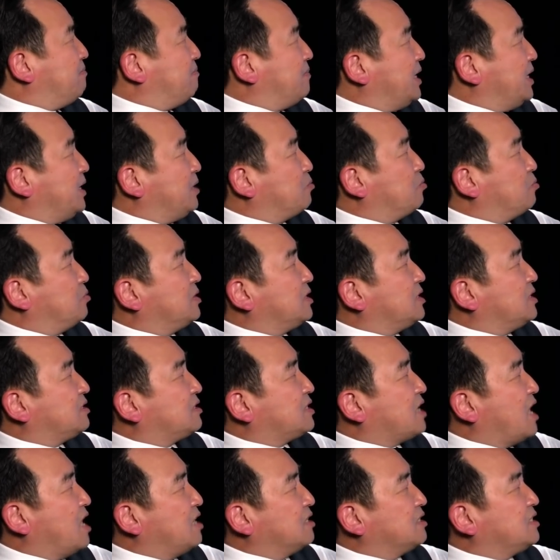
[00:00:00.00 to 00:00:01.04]
美国的
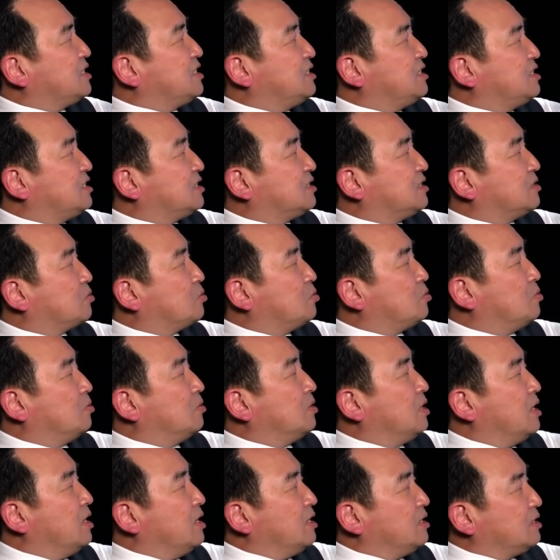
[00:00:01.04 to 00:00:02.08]
长期指控
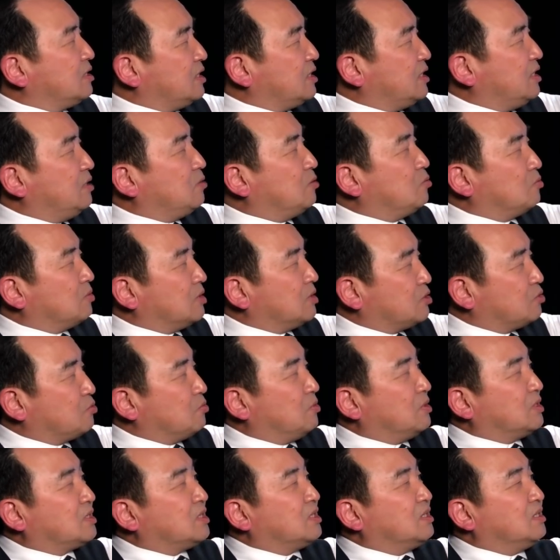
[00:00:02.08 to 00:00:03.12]
提供了
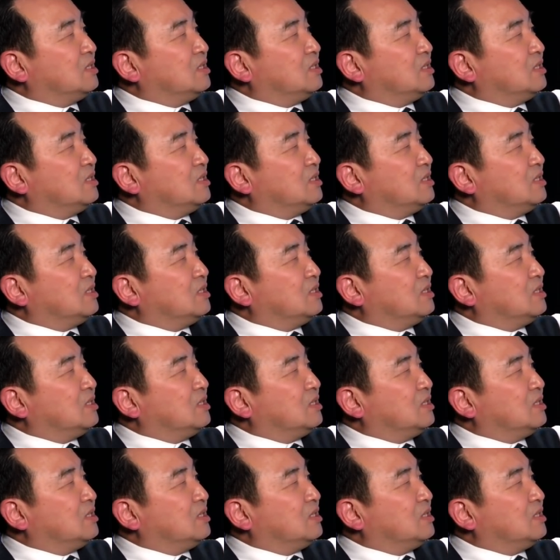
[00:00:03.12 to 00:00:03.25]
佐证，